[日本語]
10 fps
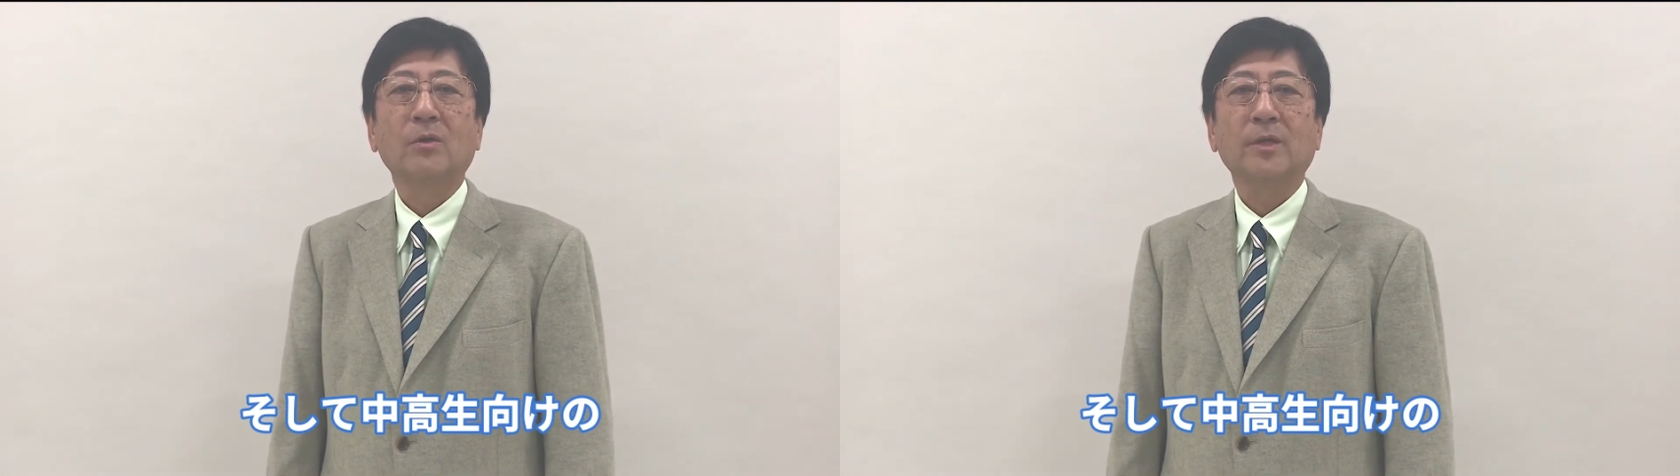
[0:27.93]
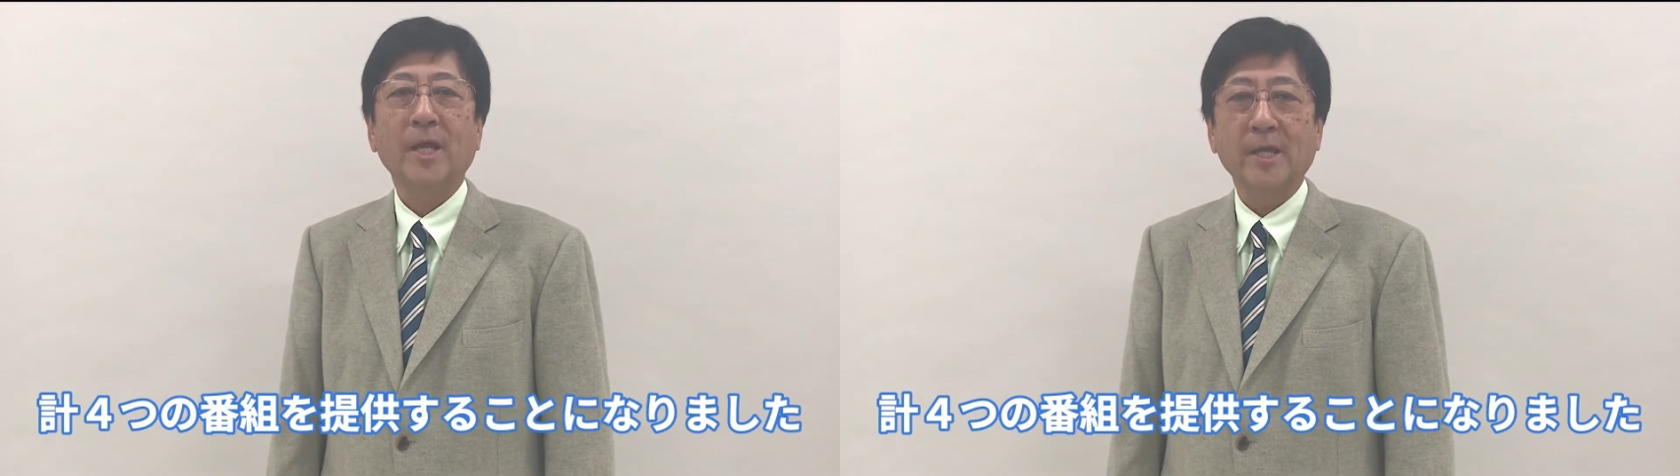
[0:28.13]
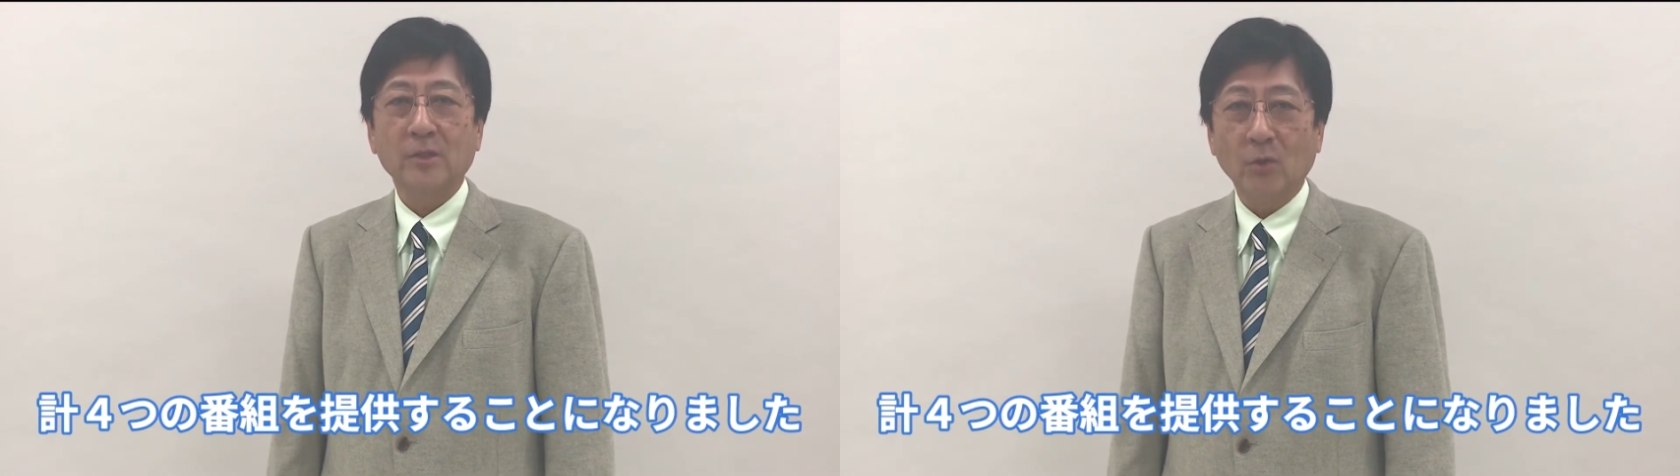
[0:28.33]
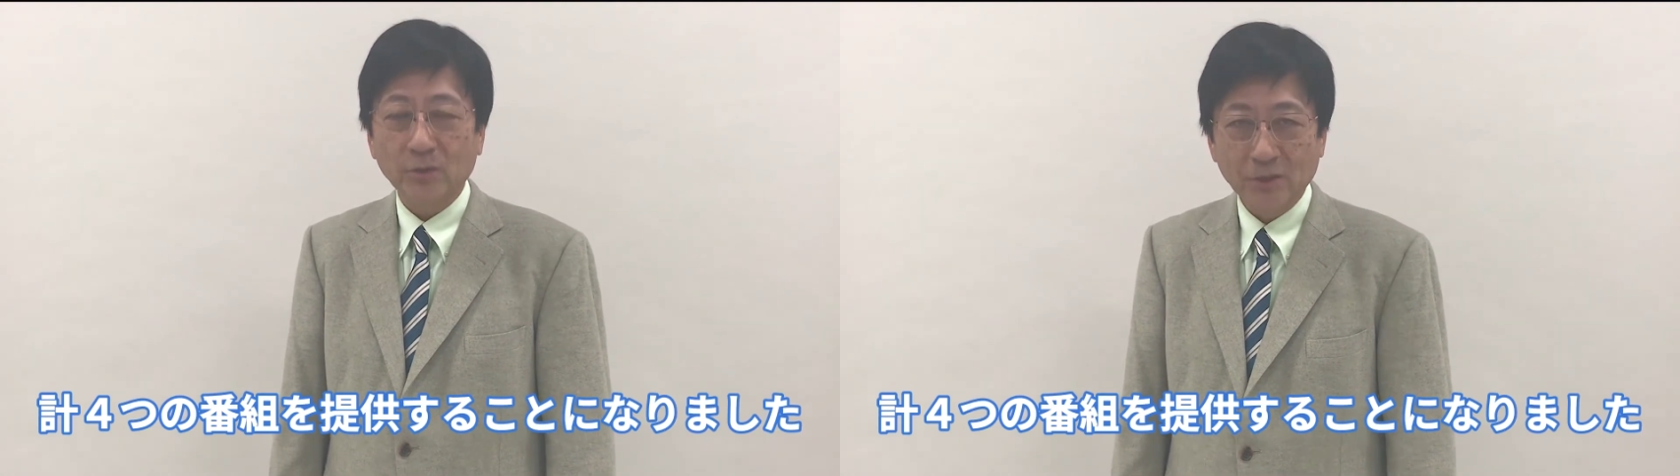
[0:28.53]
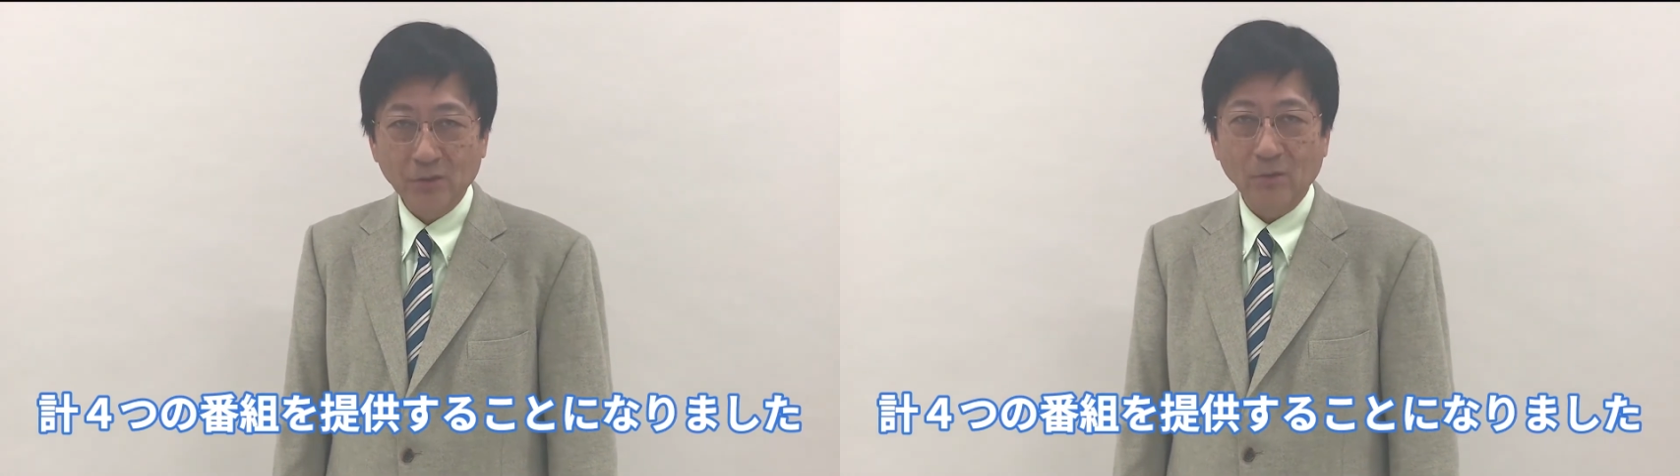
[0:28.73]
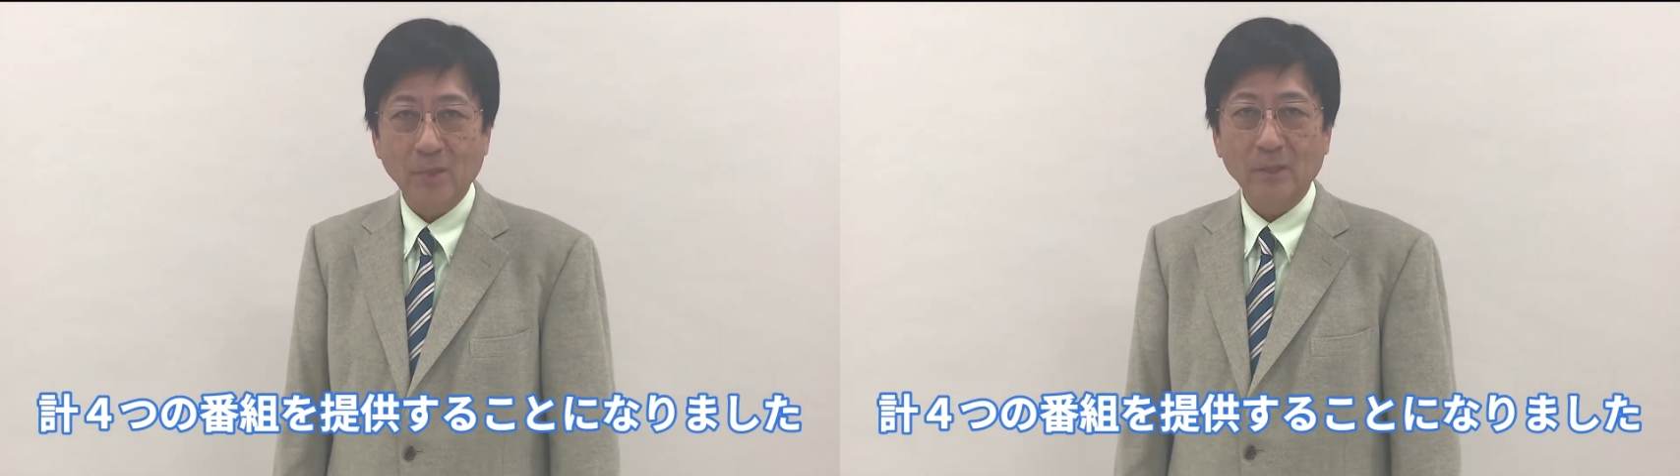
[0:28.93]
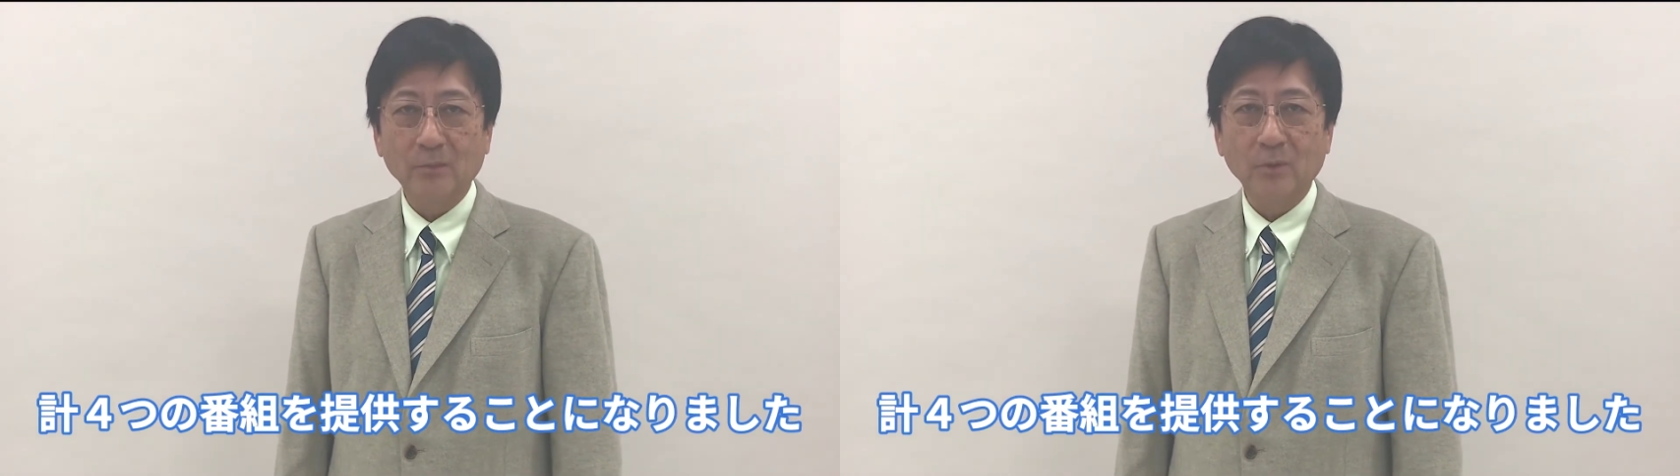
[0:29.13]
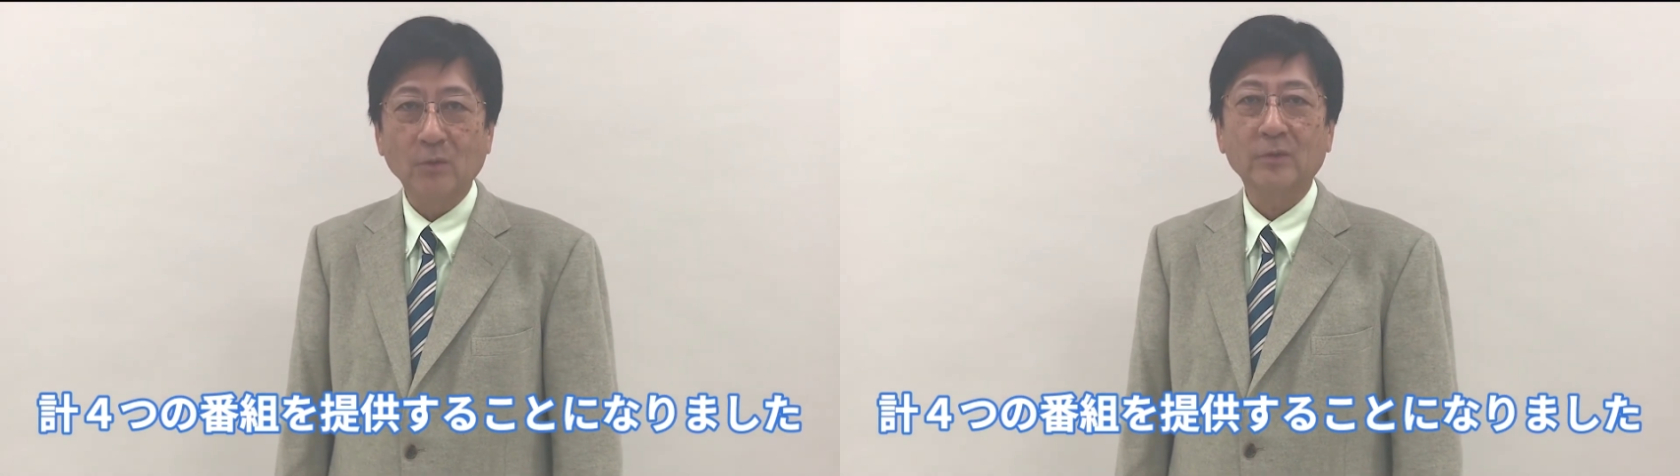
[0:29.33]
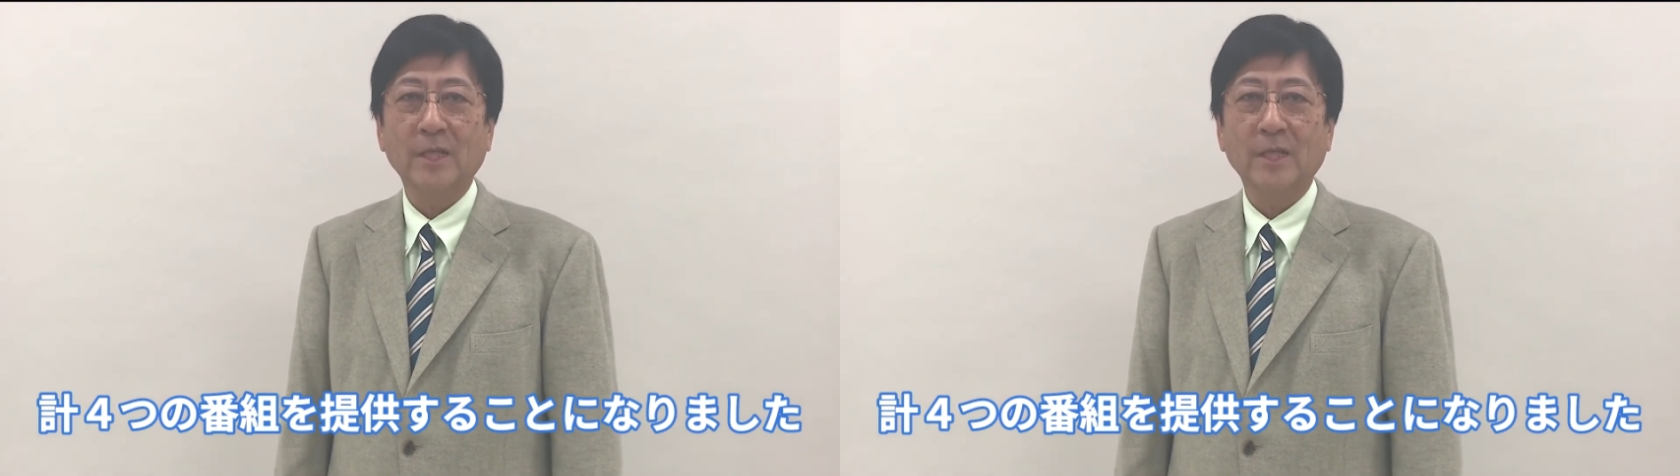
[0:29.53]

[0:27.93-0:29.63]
計4つの番組を